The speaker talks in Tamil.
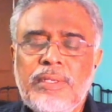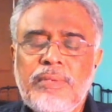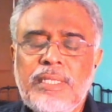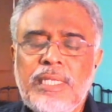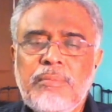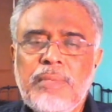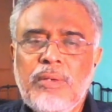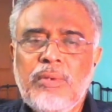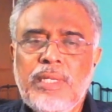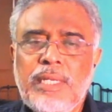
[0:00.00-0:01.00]
வைத்தியம்
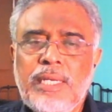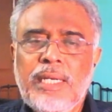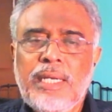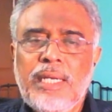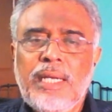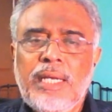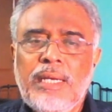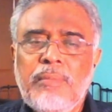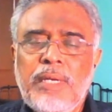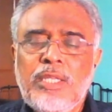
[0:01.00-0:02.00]
பார்க்கக்கூடிய
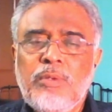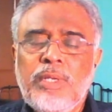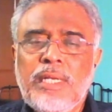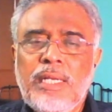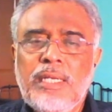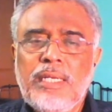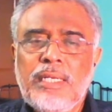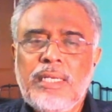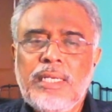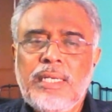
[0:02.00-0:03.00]
மருத்துவர்கள்
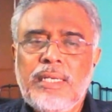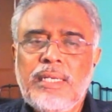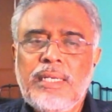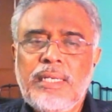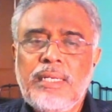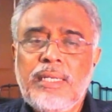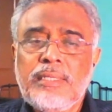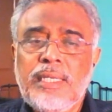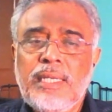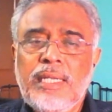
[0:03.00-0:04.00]

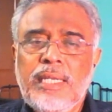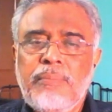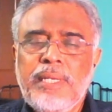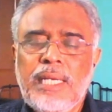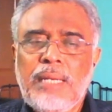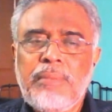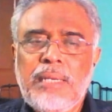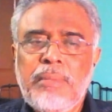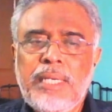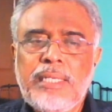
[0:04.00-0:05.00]
சிலர் எப்படியெல்லாம்
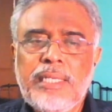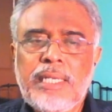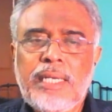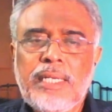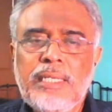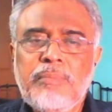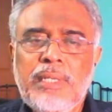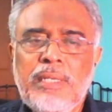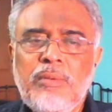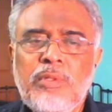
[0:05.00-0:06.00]
ஏமாற்றுகிறார்கள்
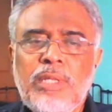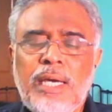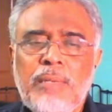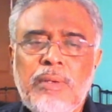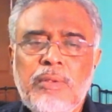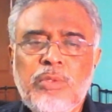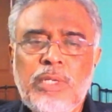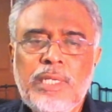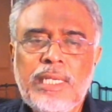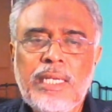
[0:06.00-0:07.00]
என்பதை உதாரணமாகவும்
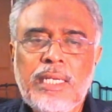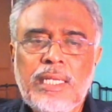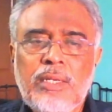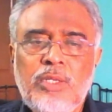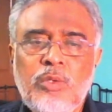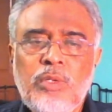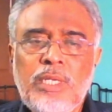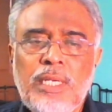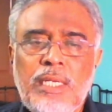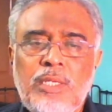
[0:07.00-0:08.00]
சொல்கிறார் அதாவது
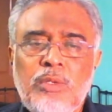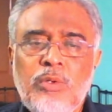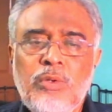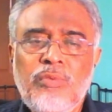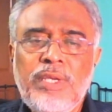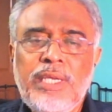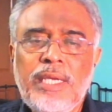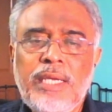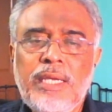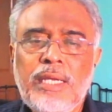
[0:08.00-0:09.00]
யூஎல்
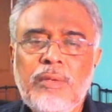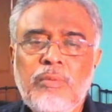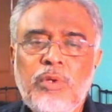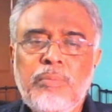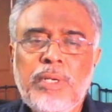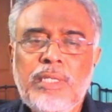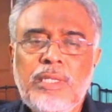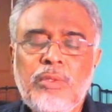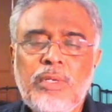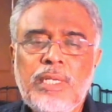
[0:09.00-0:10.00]
யூவிஏ என்னும் ஒரு பகுதி
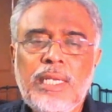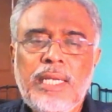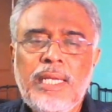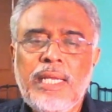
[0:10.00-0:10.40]
தொண்டையில்